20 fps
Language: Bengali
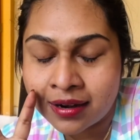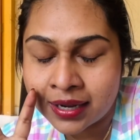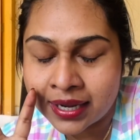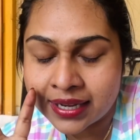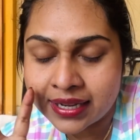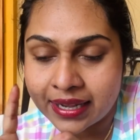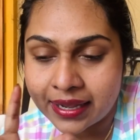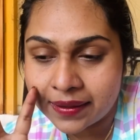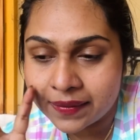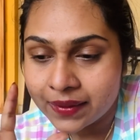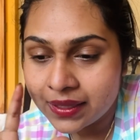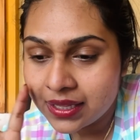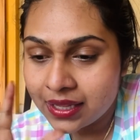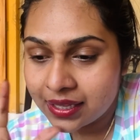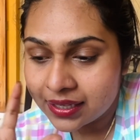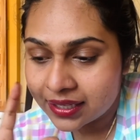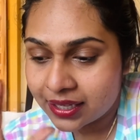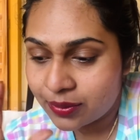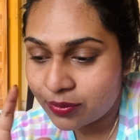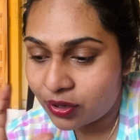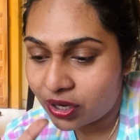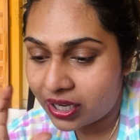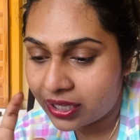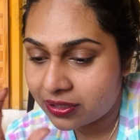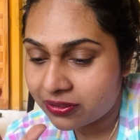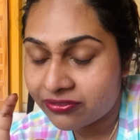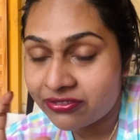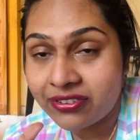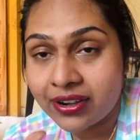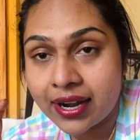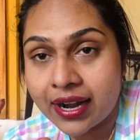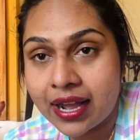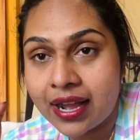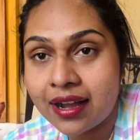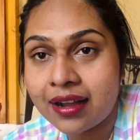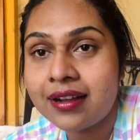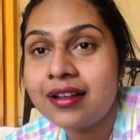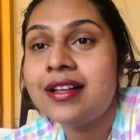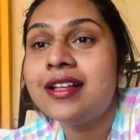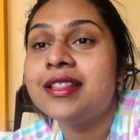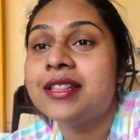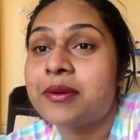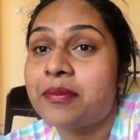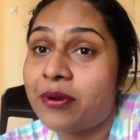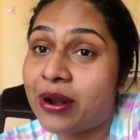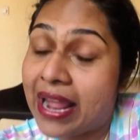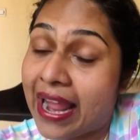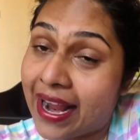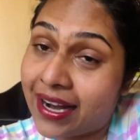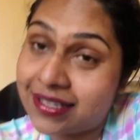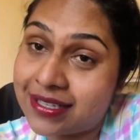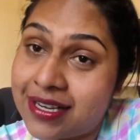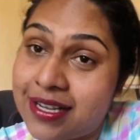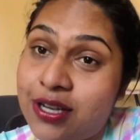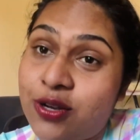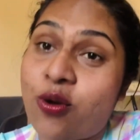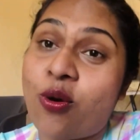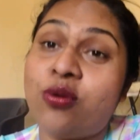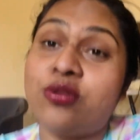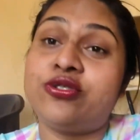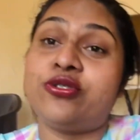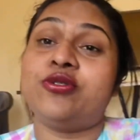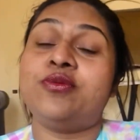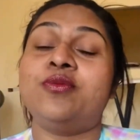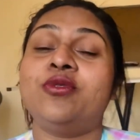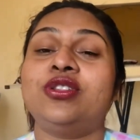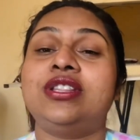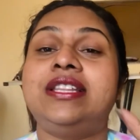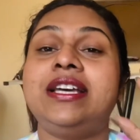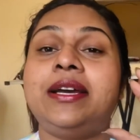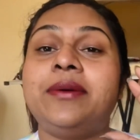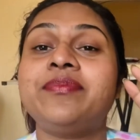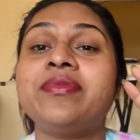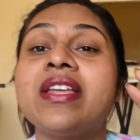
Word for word: ইয়ে কি বলে ভারা তারপরে একটা কৌটোর মধ্যে